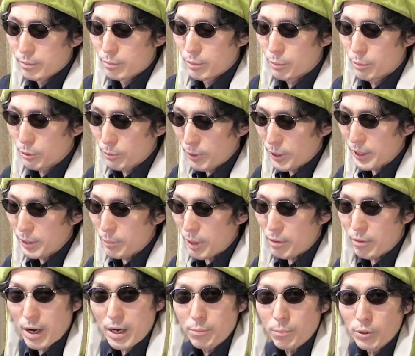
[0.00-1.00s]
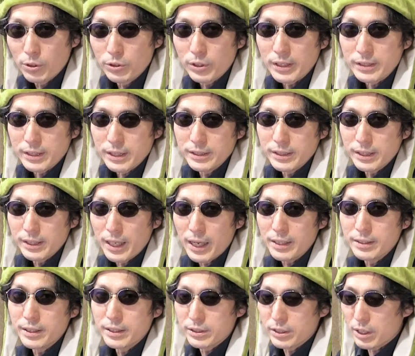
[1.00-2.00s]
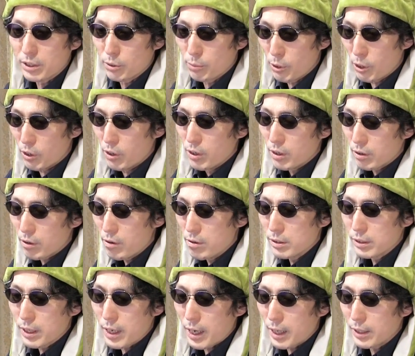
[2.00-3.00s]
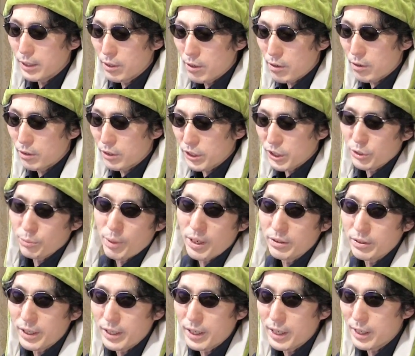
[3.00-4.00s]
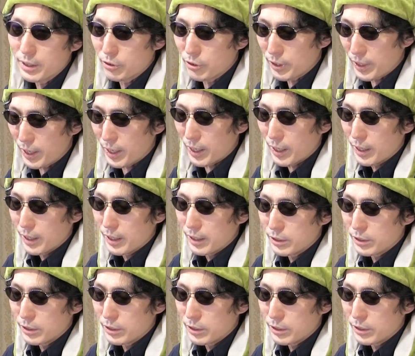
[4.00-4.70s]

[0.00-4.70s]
もう僕もね、今、Y ポイントが全然ないんですけども、今回のこの気まぐれゲートで、